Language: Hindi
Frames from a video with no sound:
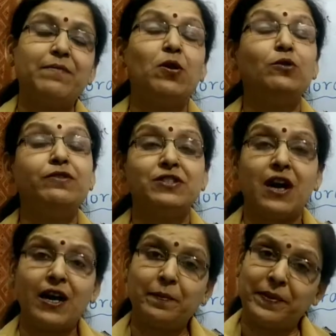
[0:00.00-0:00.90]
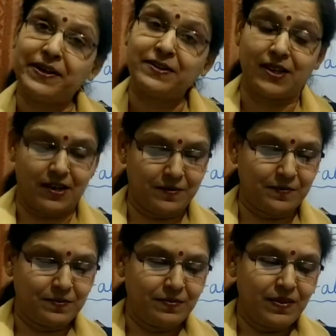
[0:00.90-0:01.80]
बहुत विशाल पेड़ था
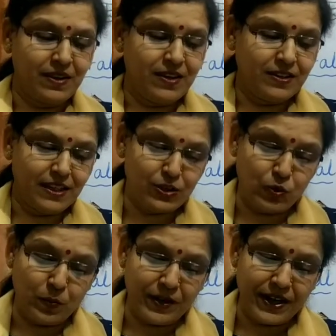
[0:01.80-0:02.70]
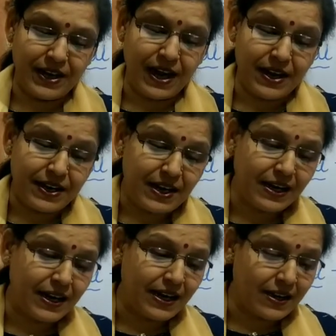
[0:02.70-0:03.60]
तस्योपरि
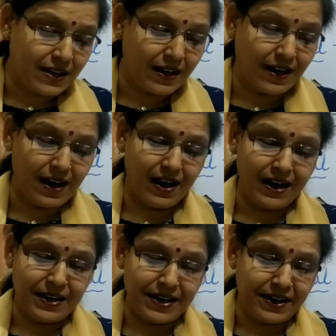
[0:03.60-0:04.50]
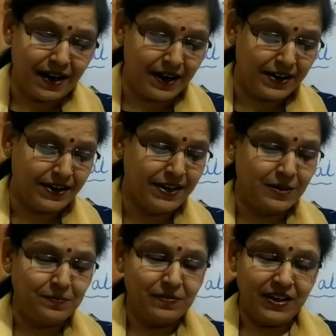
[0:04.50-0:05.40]
अनेके खगाह नीडानी
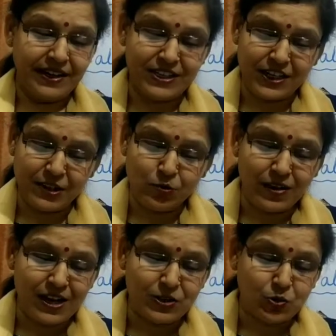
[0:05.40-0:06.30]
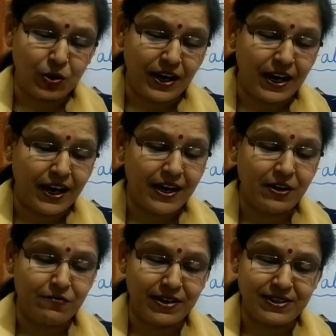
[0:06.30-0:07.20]
रचयित्वा
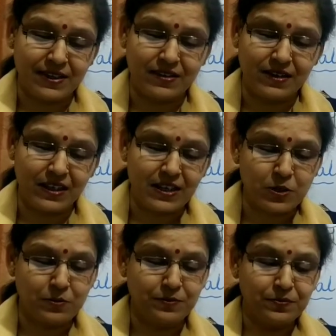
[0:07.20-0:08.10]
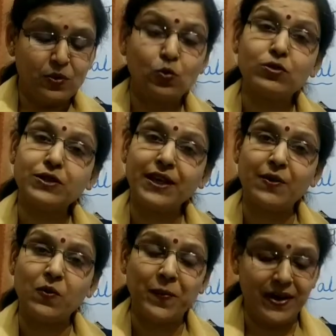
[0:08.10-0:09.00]
सुखेन वसंती इसम उसके
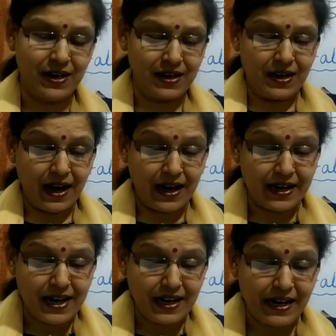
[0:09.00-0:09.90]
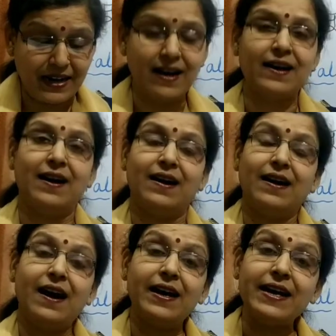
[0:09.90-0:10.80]
ऊपर अनेके खगा
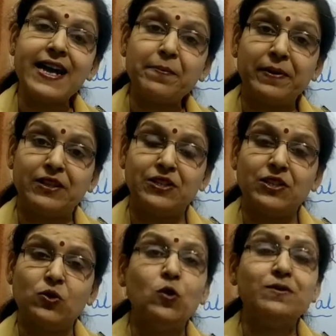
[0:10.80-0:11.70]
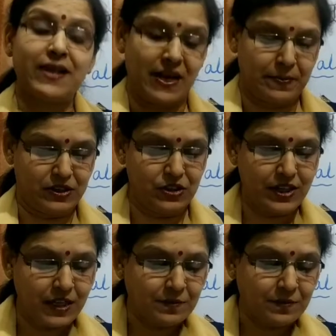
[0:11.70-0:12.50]
अनेक पक्षी खूब सारे पक्षी